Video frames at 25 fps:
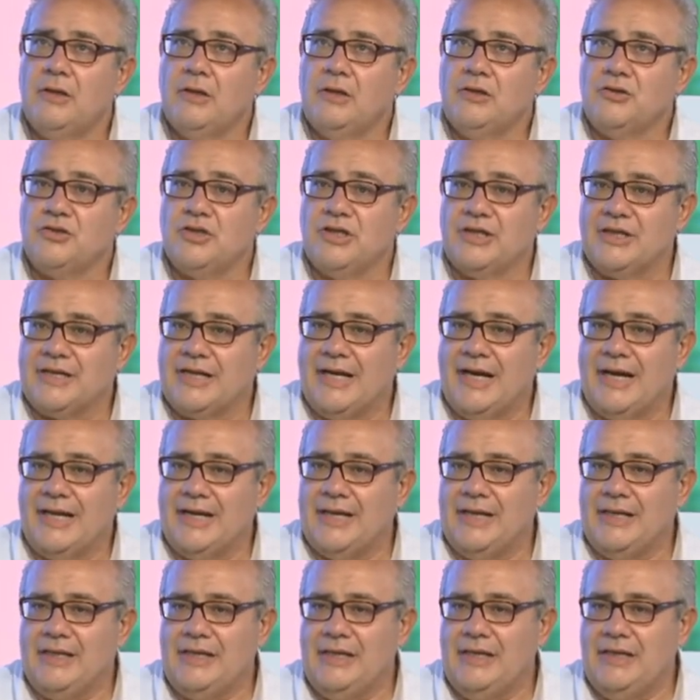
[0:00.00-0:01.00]

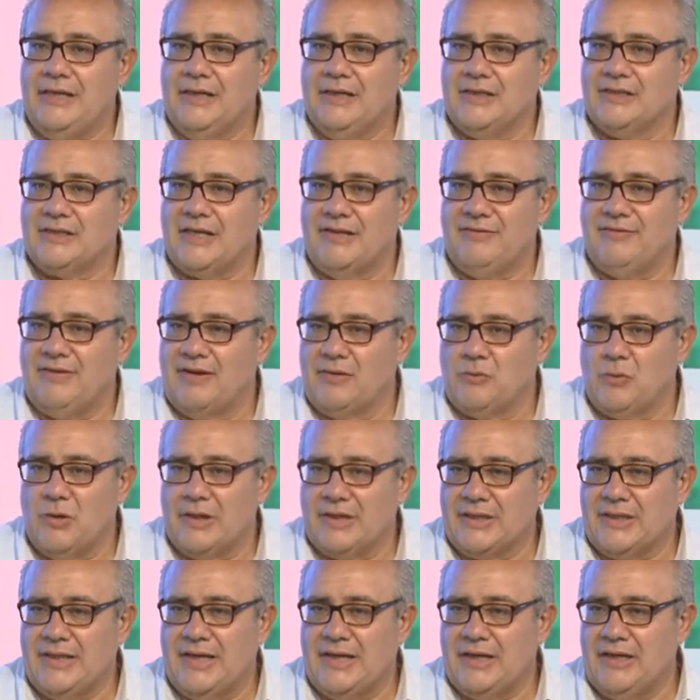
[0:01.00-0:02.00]
cercare di
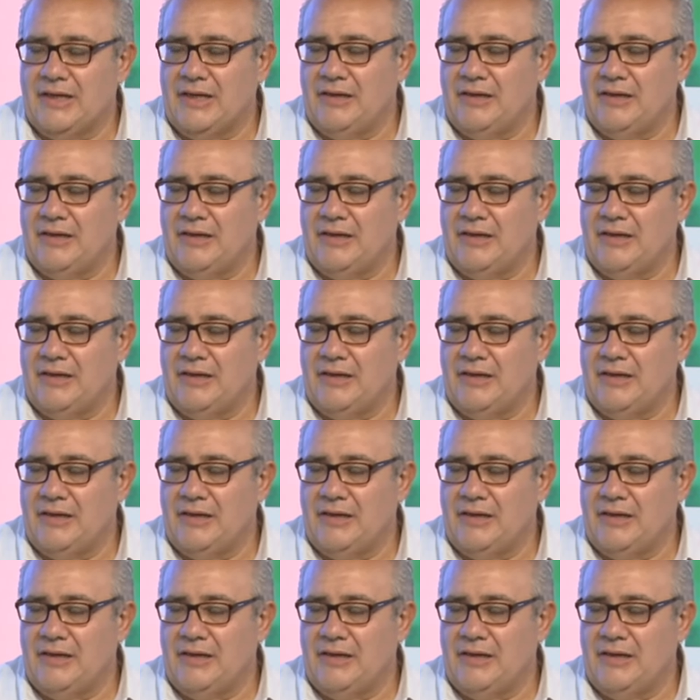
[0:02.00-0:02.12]
salvaguardare